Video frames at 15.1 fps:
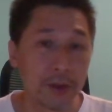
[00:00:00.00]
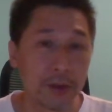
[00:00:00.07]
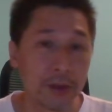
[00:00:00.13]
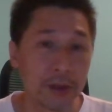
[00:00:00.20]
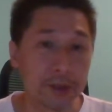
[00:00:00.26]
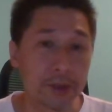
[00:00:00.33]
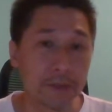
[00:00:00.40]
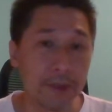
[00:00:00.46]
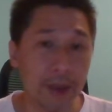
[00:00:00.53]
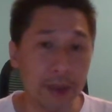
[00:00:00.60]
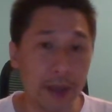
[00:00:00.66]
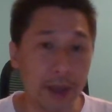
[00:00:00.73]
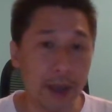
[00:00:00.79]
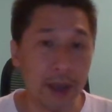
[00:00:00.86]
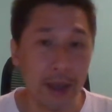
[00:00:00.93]
那怎么办
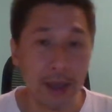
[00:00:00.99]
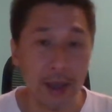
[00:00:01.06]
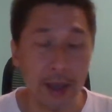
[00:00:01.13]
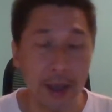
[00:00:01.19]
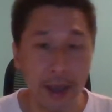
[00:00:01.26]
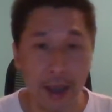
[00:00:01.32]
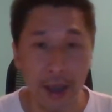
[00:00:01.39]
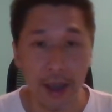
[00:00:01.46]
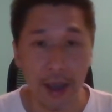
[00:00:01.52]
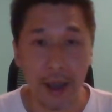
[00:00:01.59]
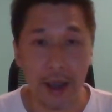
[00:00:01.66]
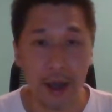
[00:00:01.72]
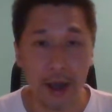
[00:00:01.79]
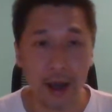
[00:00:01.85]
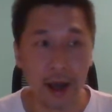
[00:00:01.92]
呢？
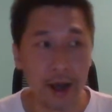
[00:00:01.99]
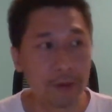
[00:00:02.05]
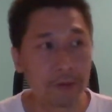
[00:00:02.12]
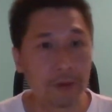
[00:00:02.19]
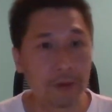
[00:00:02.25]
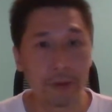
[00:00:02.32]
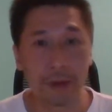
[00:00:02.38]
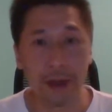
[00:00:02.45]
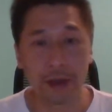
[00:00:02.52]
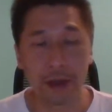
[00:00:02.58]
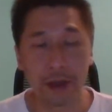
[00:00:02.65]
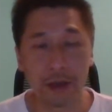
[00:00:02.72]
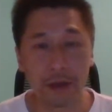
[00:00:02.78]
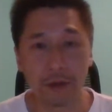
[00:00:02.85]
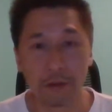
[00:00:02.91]
啊，五宝
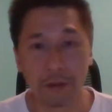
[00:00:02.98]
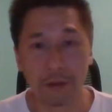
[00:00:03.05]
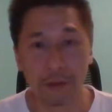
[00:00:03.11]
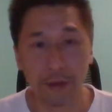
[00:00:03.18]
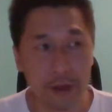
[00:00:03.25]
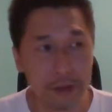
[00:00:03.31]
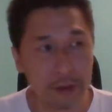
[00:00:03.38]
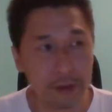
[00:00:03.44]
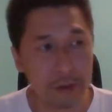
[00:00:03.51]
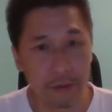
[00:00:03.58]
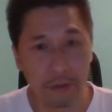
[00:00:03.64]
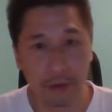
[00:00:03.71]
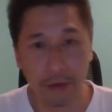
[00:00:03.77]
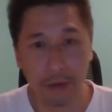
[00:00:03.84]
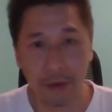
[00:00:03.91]
这一个股
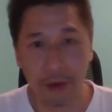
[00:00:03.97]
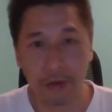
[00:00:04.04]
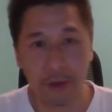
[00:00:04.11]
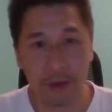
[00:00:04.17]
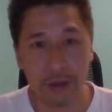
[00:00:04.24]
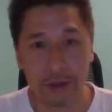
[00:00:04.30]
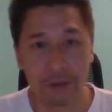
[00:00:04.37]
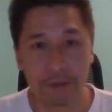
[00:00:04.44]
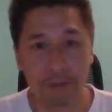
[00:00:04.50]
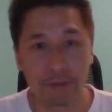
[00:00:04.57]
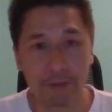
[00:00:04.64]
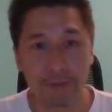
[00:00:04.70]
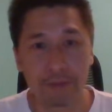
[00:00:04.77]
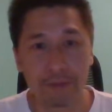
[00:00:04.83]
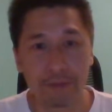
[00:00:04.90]
份，我认为是
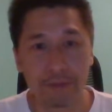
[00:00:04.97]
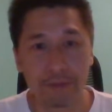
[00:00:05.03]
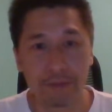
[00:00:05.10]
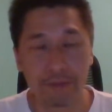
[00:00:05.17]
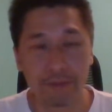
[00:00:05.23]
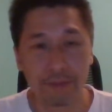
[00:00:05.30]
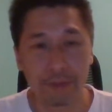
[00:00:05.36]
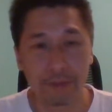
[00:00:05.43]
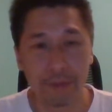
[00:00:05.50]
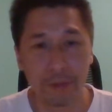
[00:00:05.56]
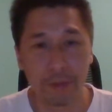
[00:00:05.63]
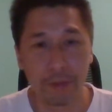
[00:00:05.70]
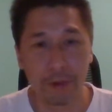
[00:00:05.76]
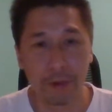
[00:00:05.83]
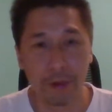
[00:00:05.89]

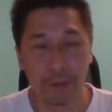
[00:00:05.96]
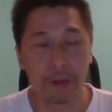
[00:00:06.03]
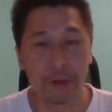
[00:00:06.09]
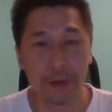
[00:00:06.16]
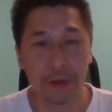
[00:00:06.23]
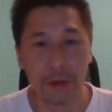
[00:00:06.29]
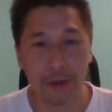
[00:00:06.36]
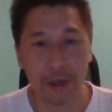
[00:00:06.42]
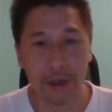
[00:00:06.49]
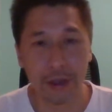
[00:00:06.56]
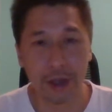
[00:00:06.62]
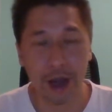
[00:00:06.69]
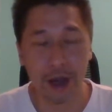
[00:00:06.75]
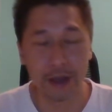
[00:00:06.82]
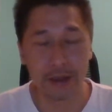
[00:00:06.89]
我不愿意
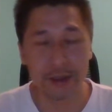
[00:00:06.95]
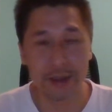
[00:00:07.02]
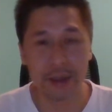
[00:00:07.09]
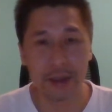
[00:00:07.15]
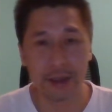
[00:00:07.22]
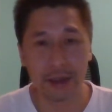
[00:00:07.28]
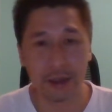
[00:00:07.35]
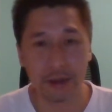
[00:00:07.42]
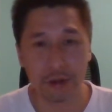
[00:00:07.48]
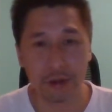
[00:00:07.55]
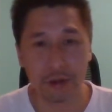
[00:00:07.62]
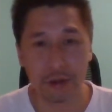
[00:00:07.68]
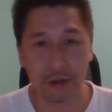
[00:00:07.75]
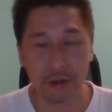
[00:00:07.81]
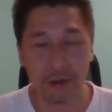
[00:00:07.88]
长期
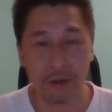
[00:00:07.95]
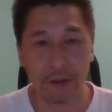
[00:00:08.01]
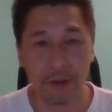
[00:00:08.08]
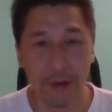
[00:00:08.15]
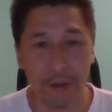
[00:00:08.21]
持有。